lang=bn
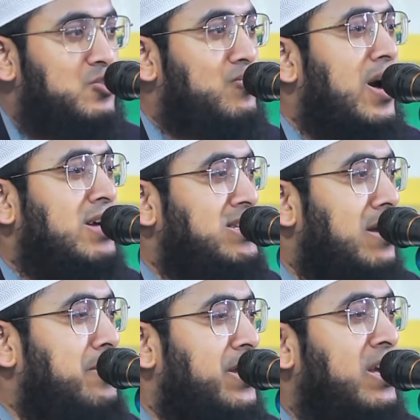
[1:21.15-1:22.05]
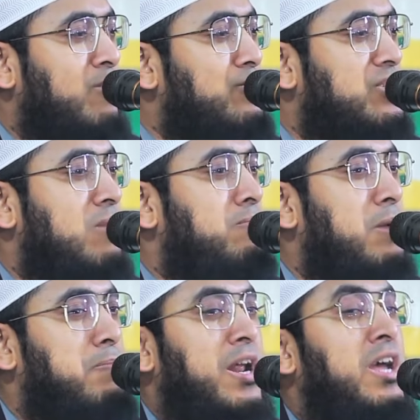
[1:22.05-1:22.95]
সুরাহ একুশ নম্বর
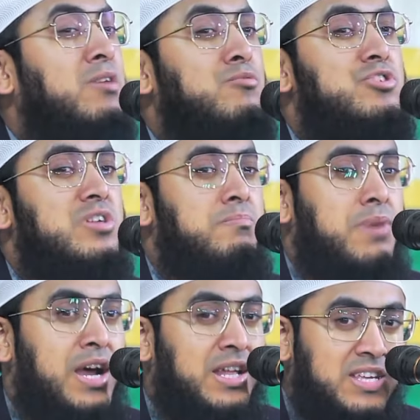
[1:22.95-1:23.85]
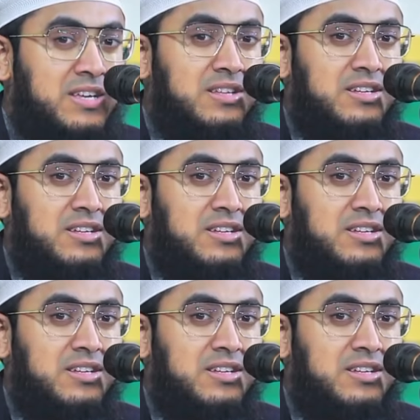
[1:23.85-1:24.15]
পাড়ায় একুশ নম্বর আয়াতে